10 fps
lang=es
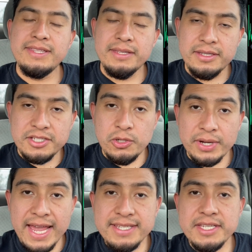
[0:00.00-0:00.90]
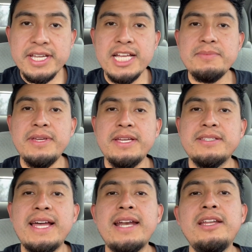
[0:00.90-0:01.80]
eh, lo que hace Jasmine
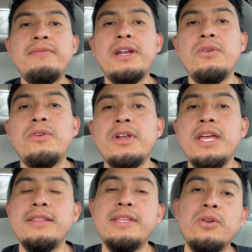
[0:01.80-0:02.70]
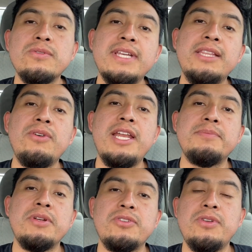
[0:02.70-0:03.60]
es darle el valor de los datos a
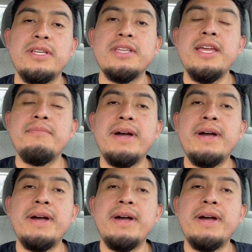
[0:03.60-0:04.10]
las personas.